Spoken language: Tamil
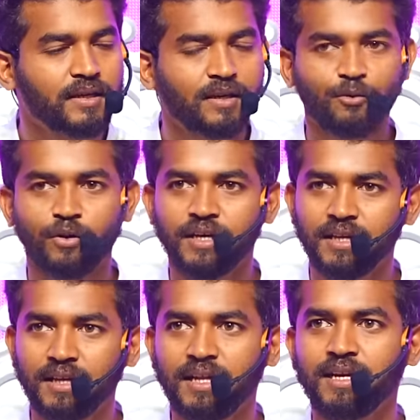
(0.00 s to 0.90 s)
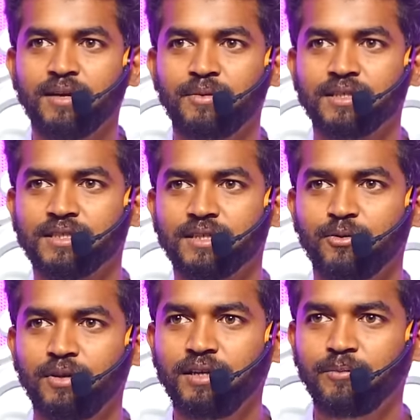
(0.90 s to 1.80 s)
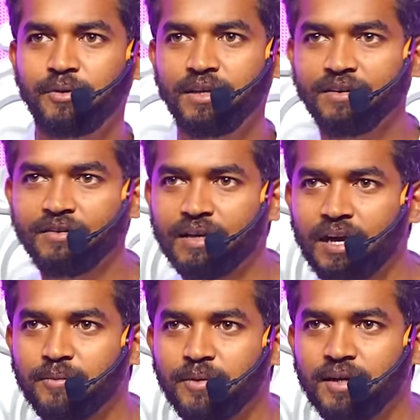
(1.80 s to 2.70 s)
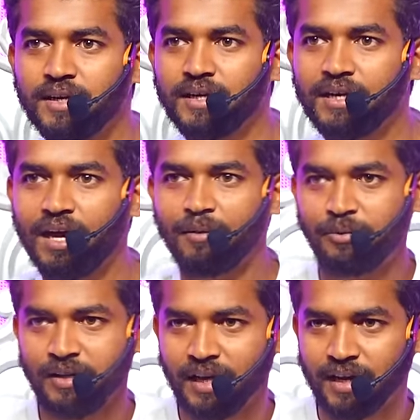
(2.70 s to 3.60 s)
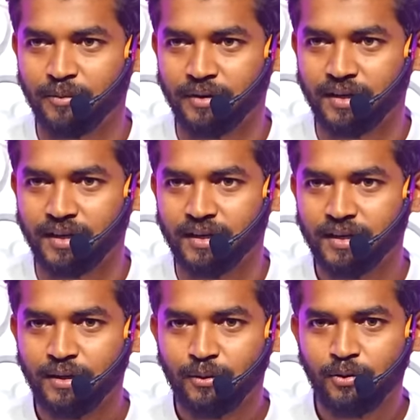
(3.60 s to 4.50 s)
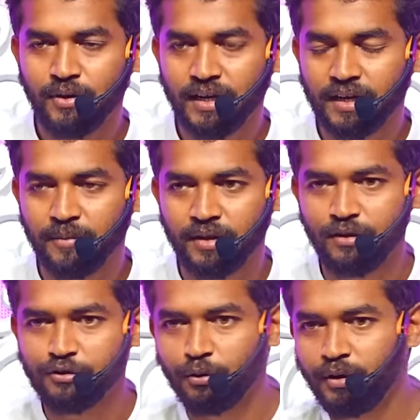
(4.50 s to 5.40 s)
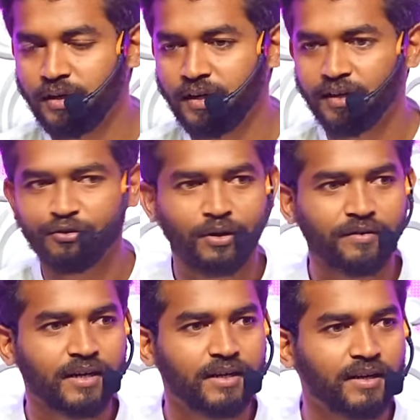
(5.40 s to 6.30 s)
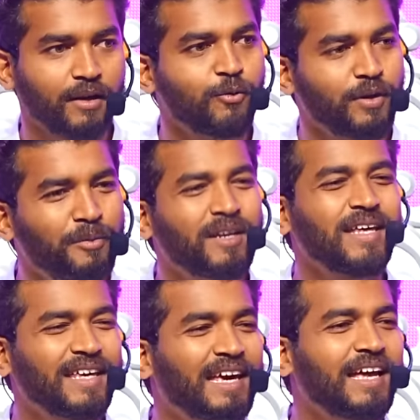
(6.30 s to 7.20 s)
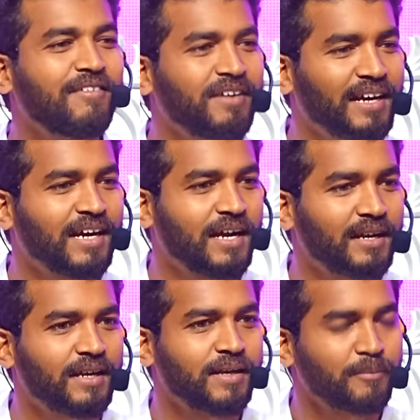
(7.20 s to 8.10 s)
ஏ உனக்கு என்ன வேண்டாம் பிரச்சனை ஒன்று இப்படி எங்களை லாக் பண்ணுற இல்லை அப்படி லாக் பண்ணுற ஒன்று எங்களை பதில் சொல்லுன்றியா சொல்ல வேணான்றியா உங்களை இப்படிலாம் கேள்வி கேட்க ஆள் இல்லை